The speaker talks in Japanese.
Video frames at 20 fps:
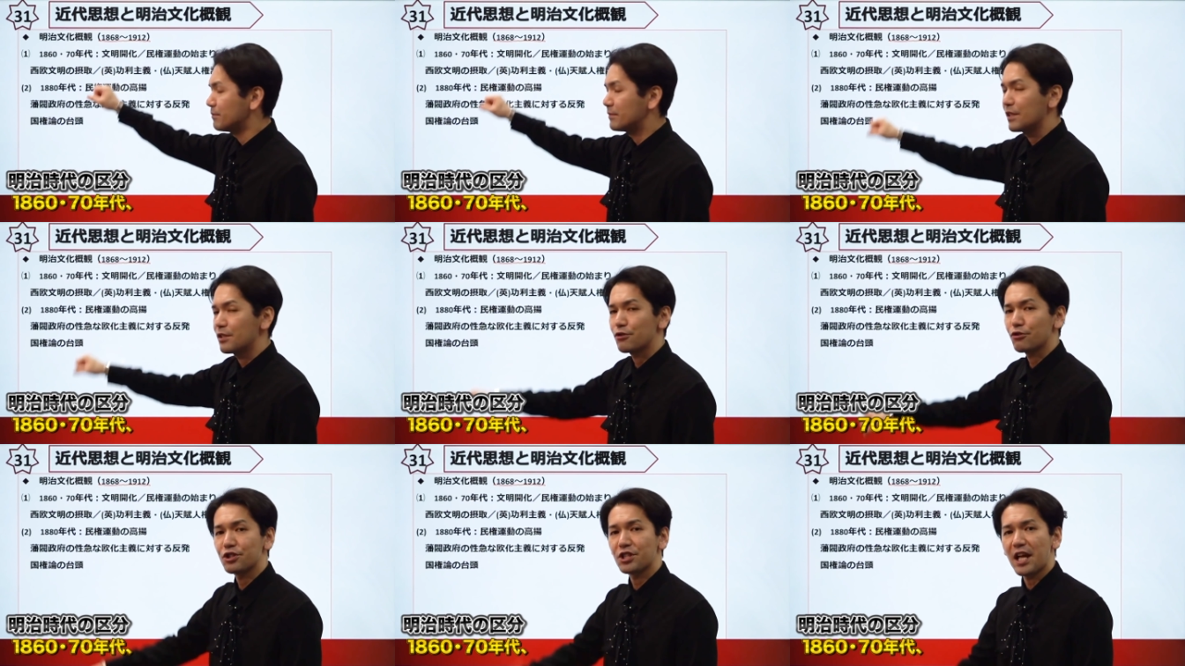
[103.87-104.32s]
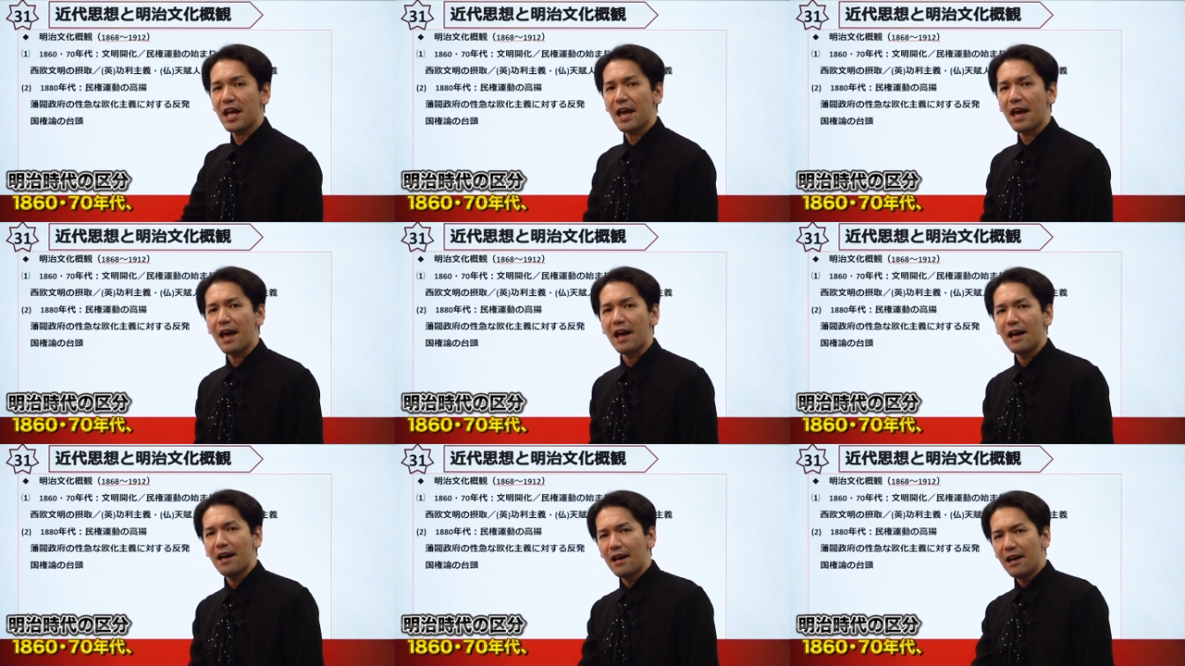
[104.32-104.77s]
そし
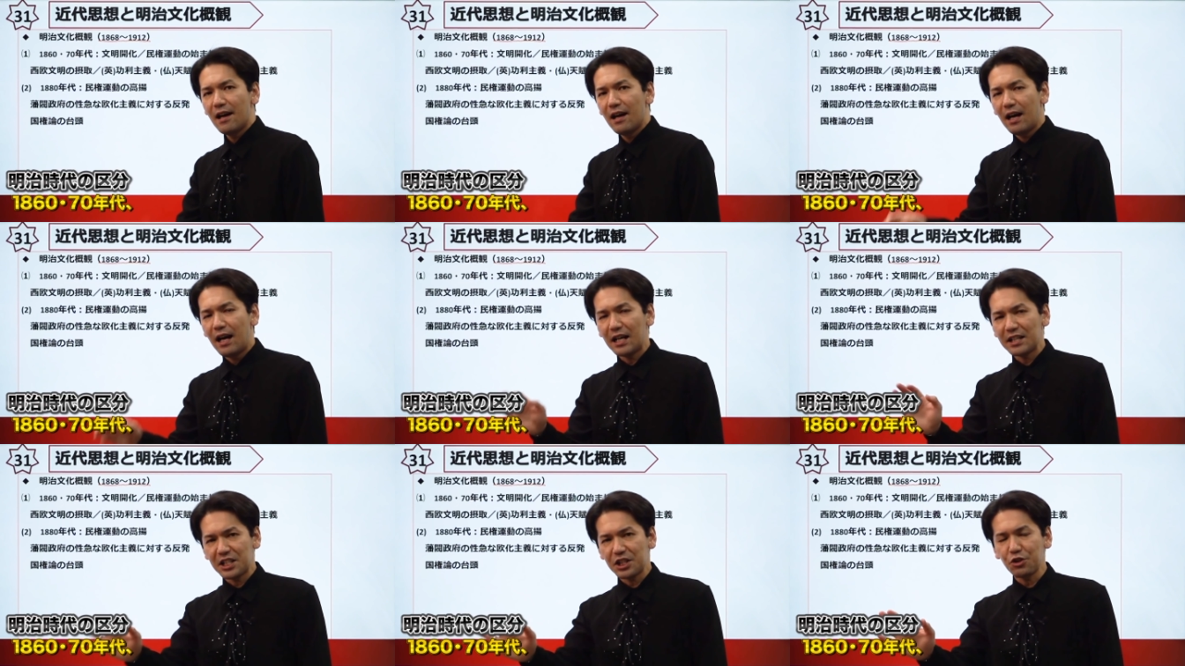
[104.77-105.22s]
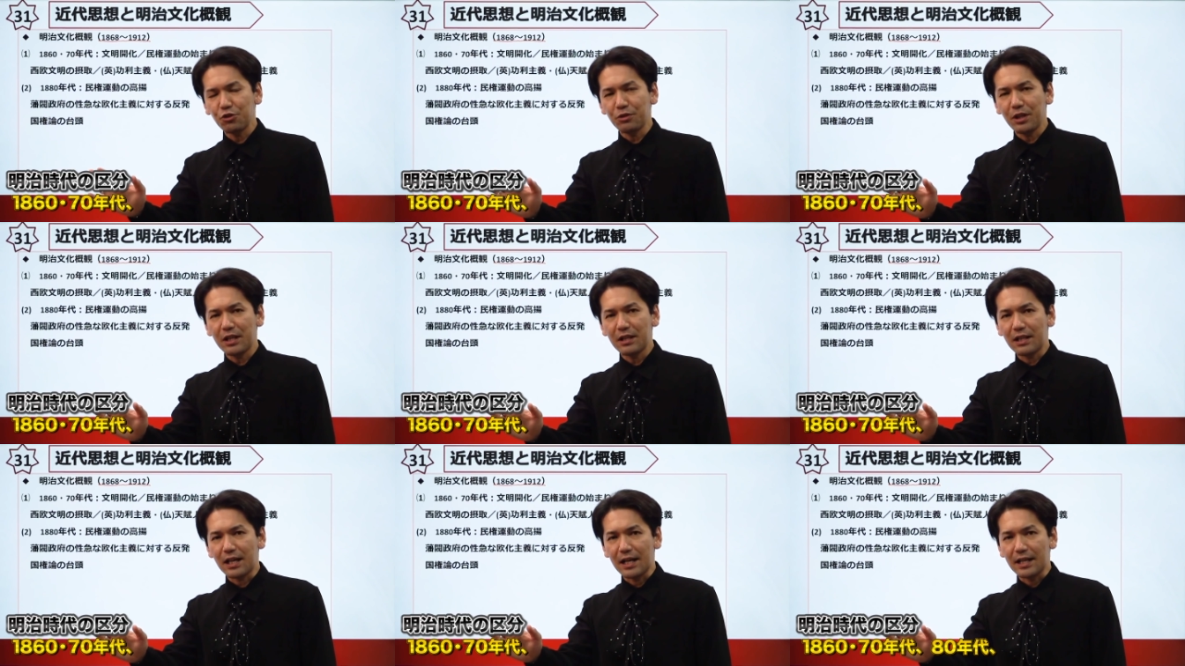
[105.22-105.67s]
て80
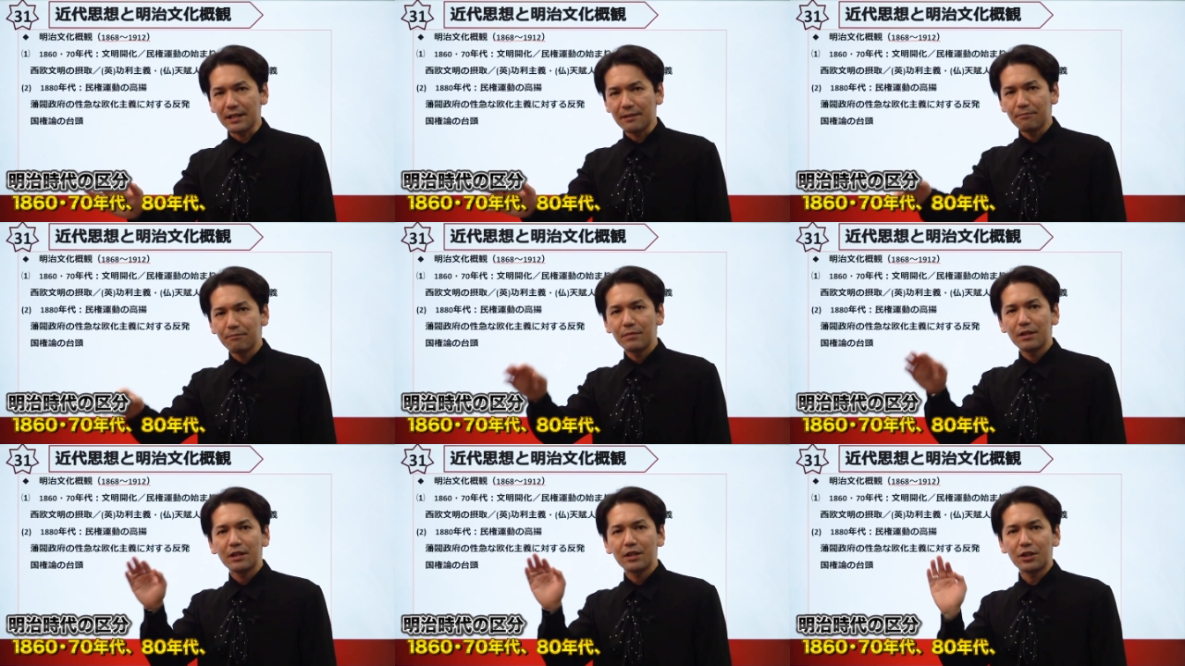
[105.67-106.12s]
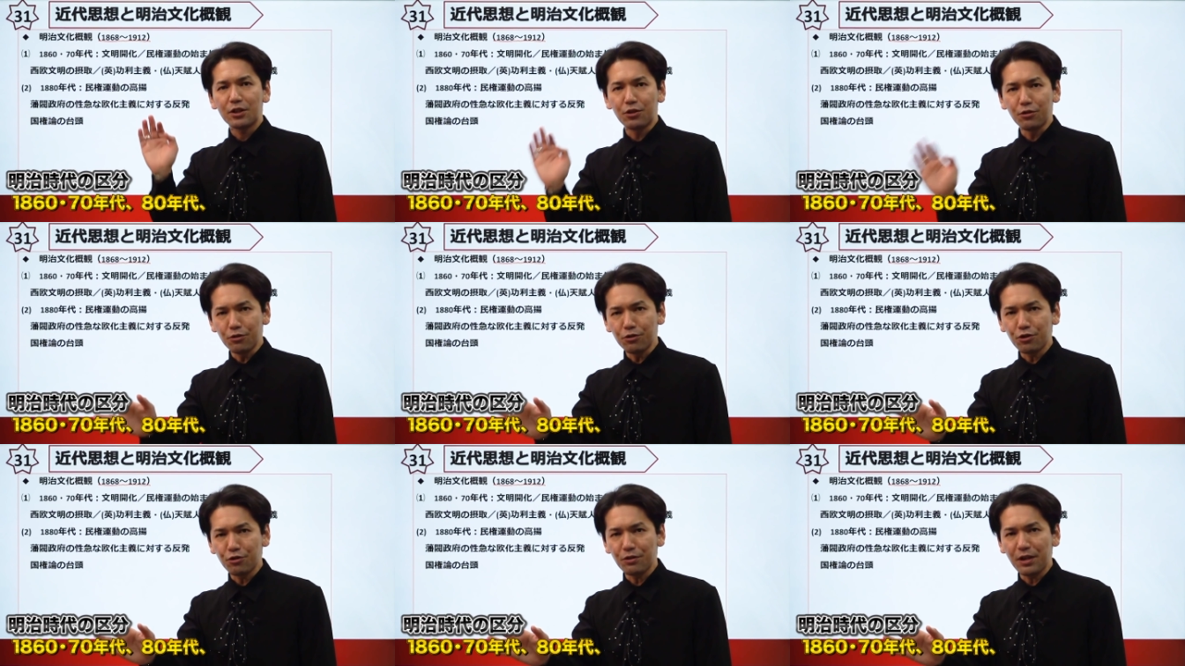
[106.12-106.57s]
年代、
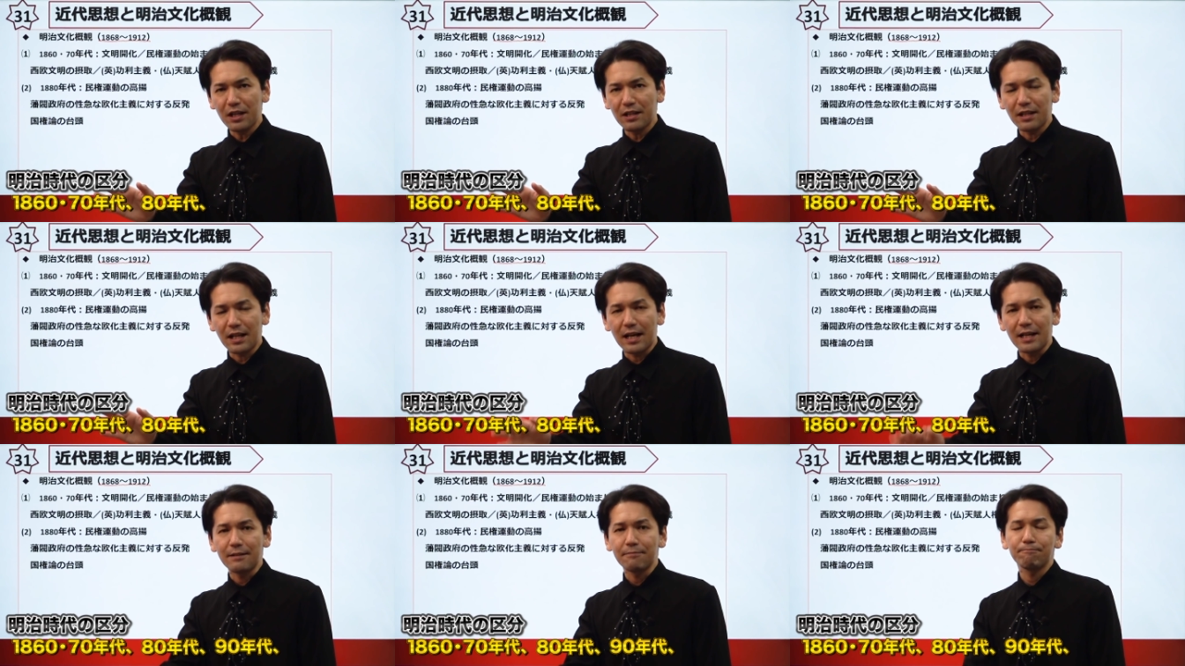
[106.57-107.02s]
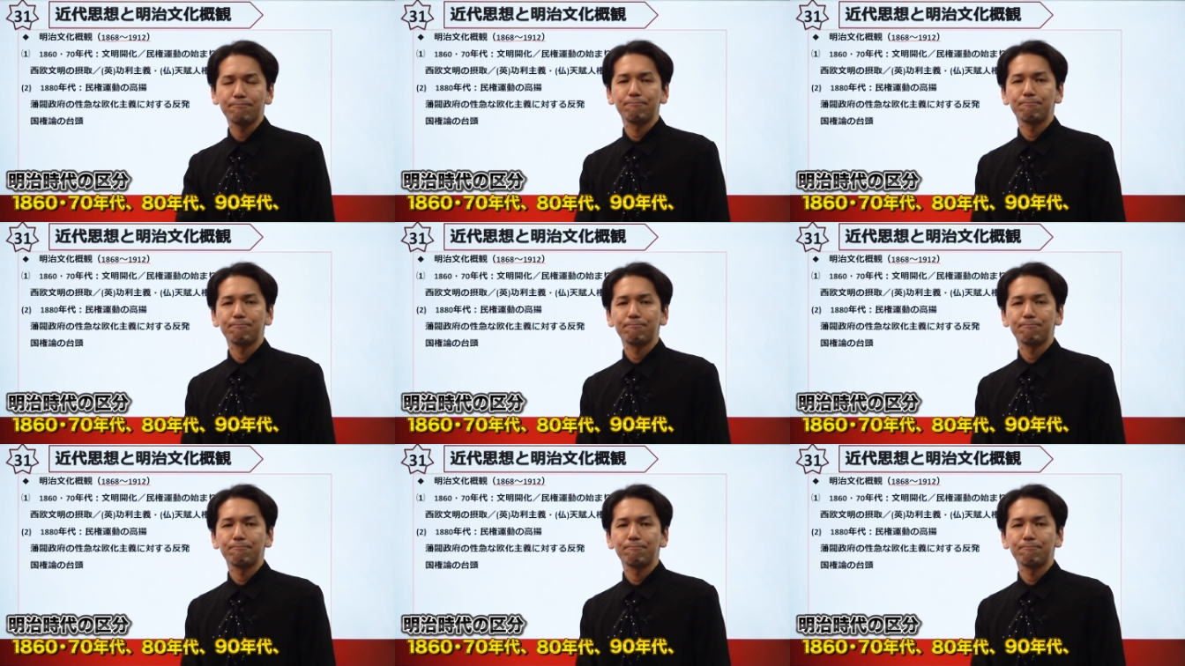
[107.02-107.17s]
90年代、